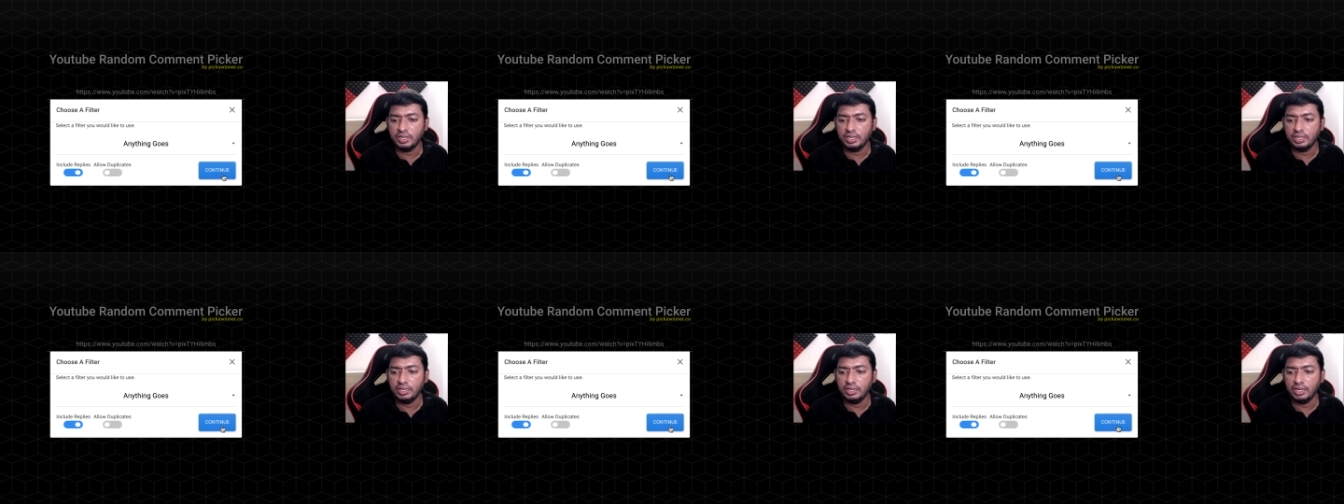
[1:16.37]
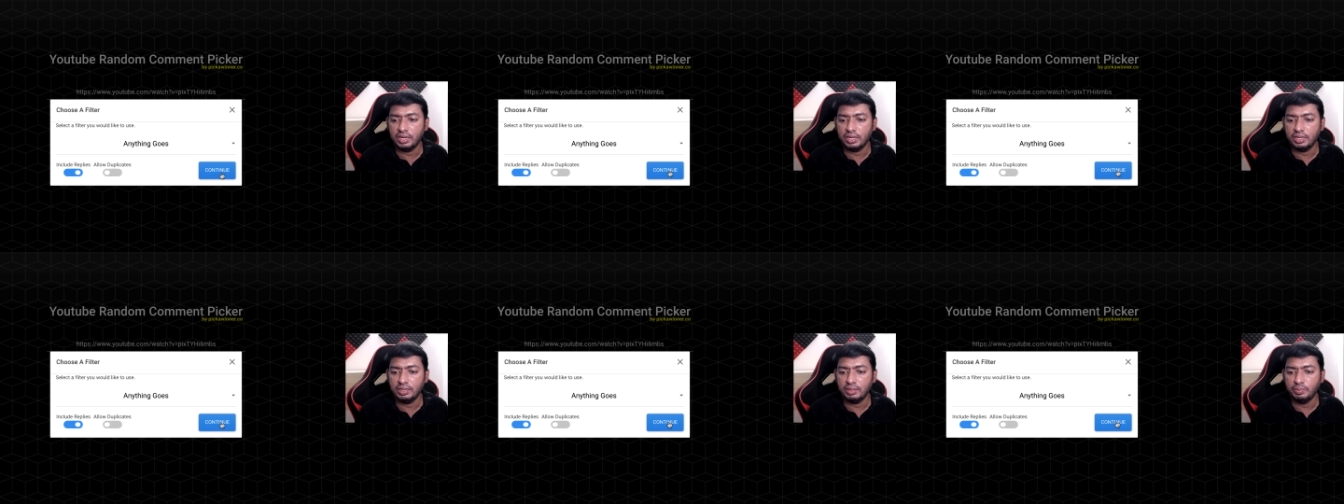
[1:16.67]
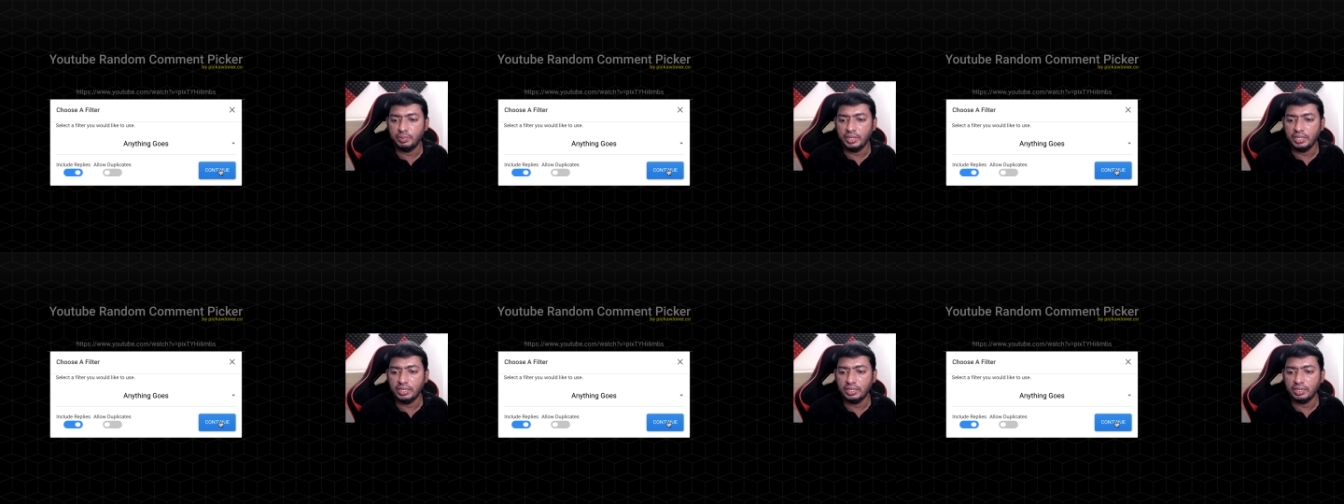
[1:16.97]
வின்னர் யார்
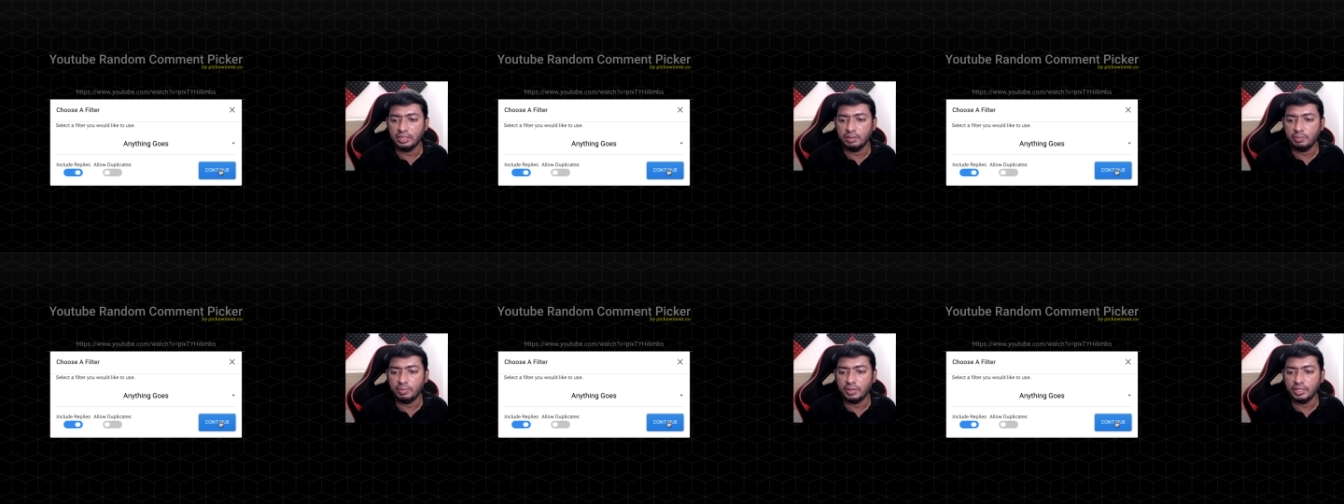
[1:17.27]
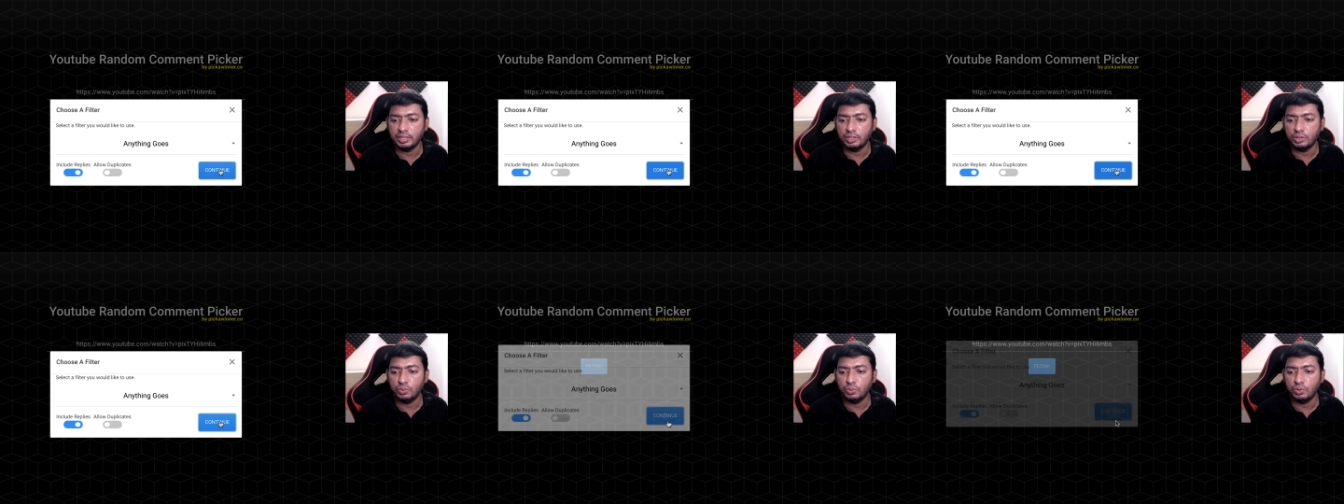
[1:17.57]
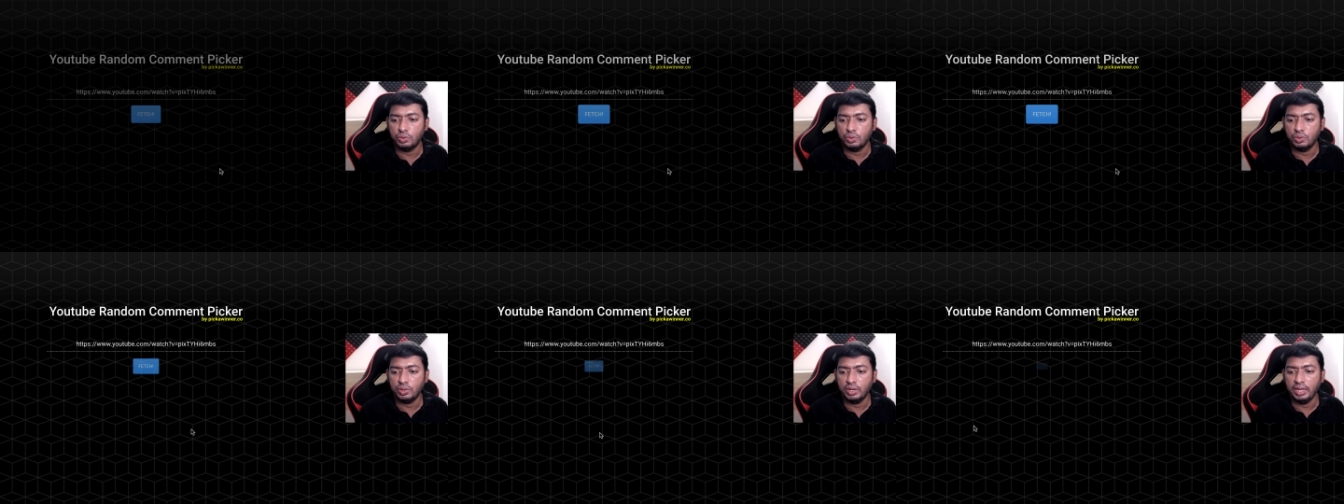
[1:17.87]
அப்படிங்கிறத
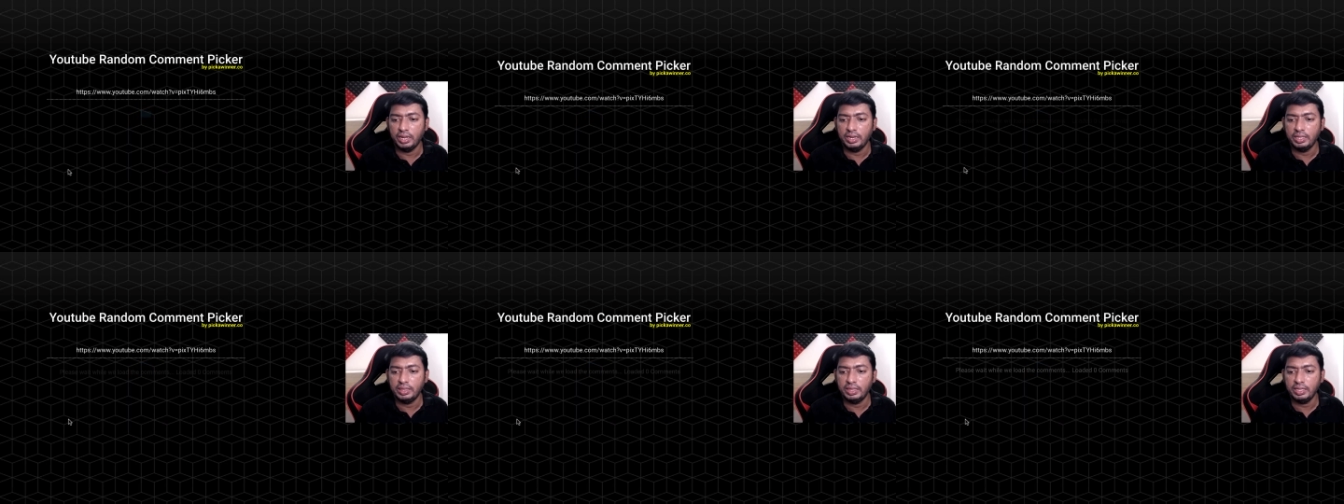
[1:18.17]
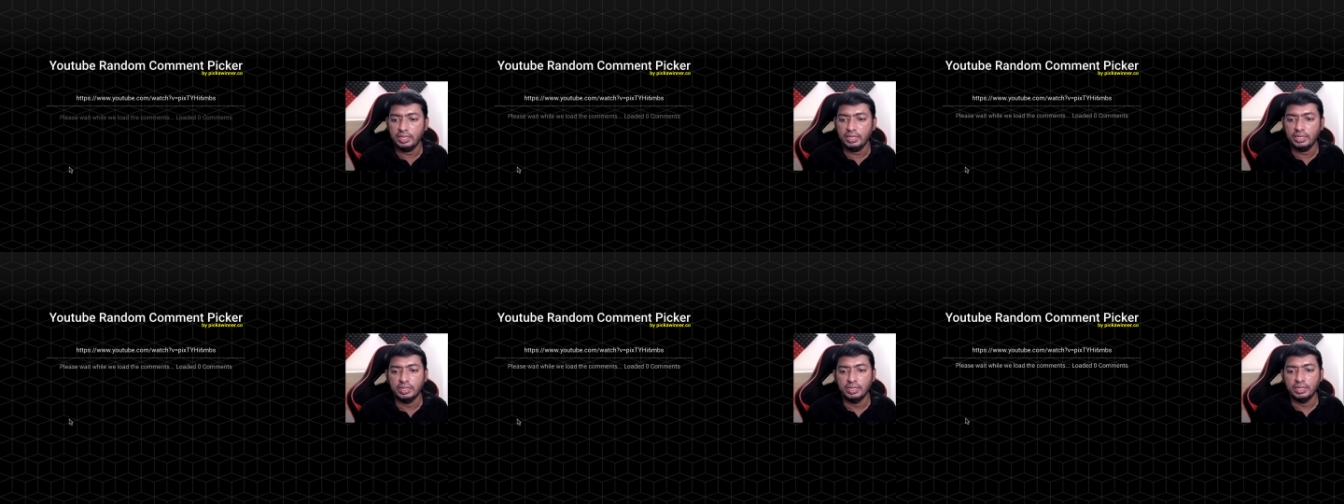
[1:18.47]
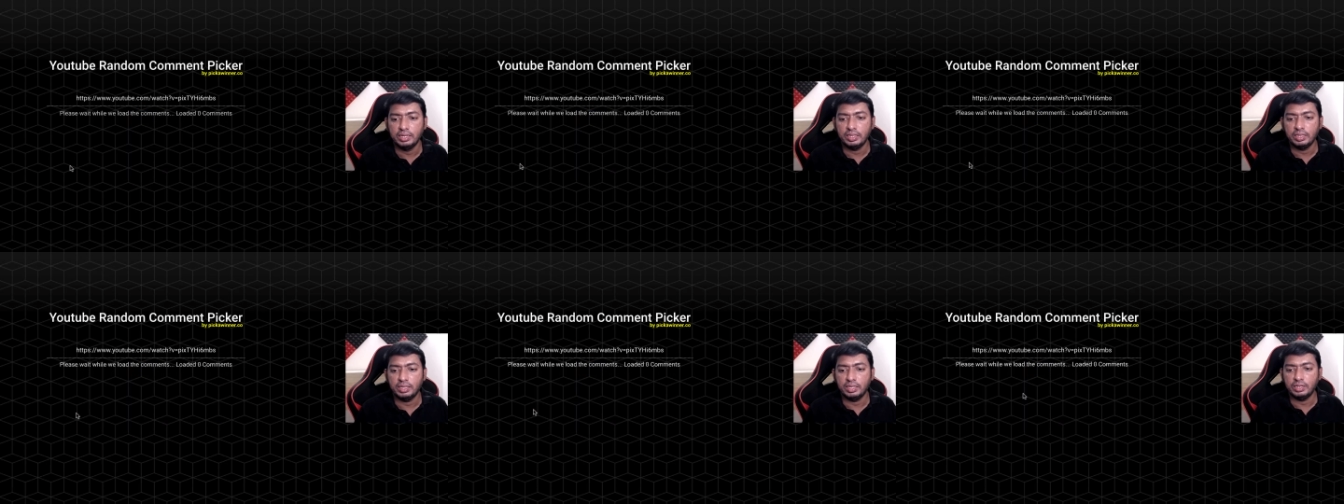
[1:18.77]
பார்த்துருவோம் எனி திங்
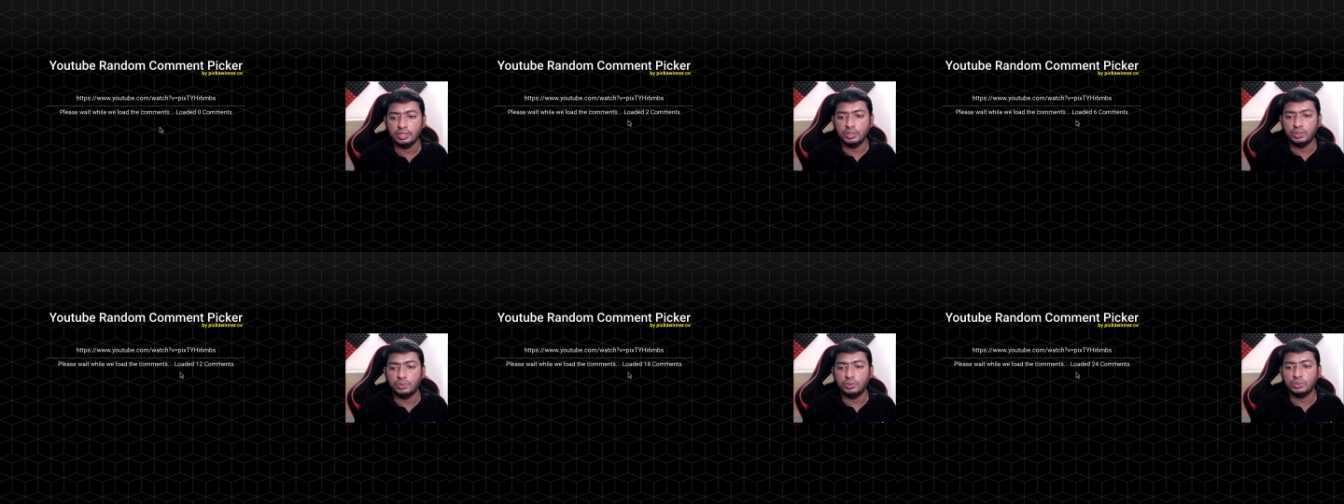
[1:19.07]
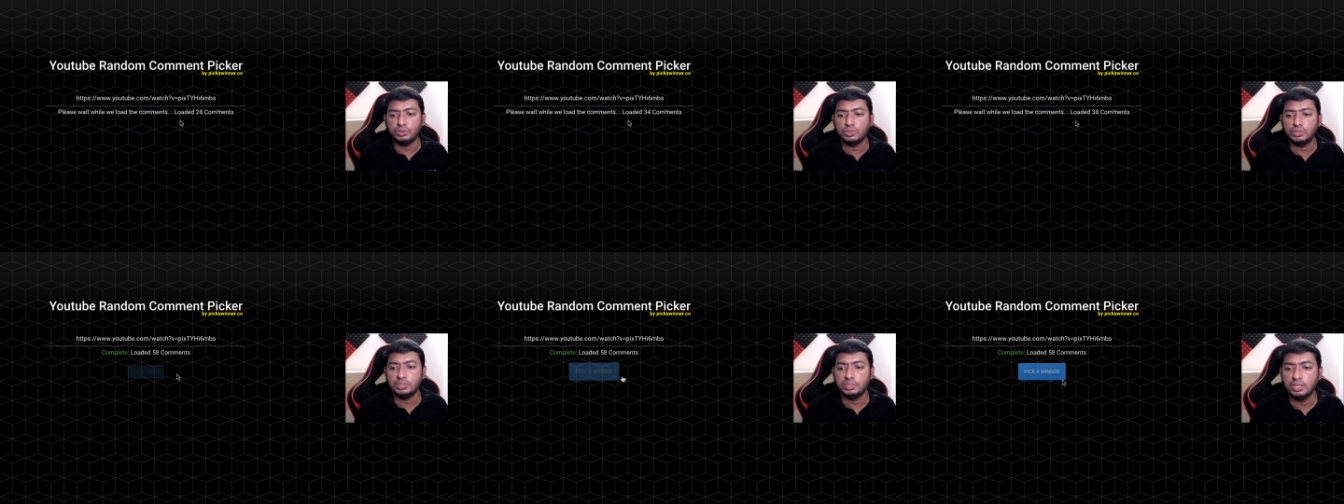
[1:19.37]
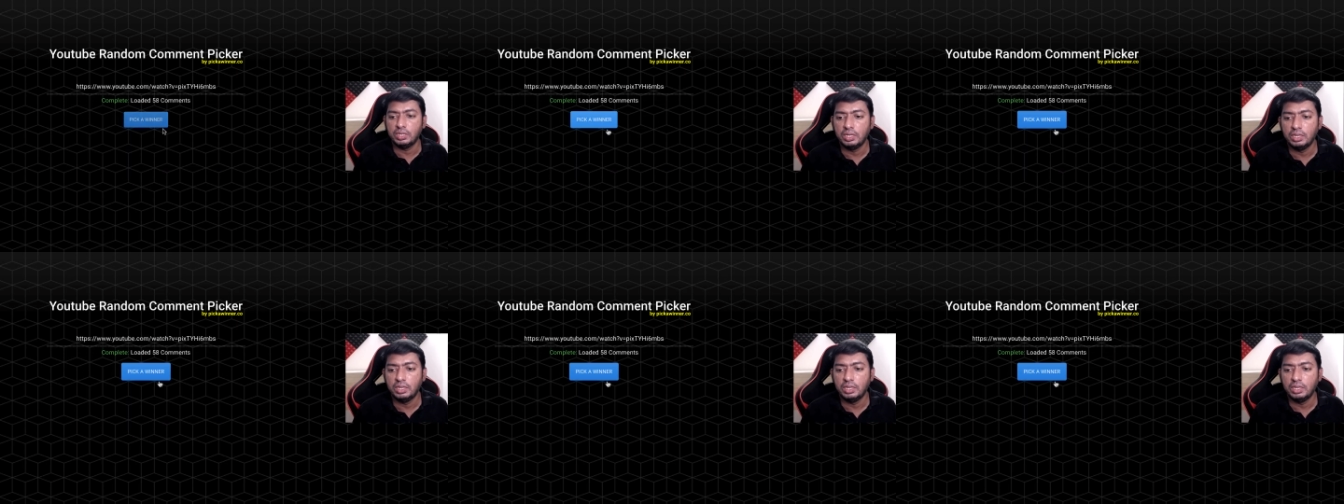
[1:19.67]
தட் கோஸ்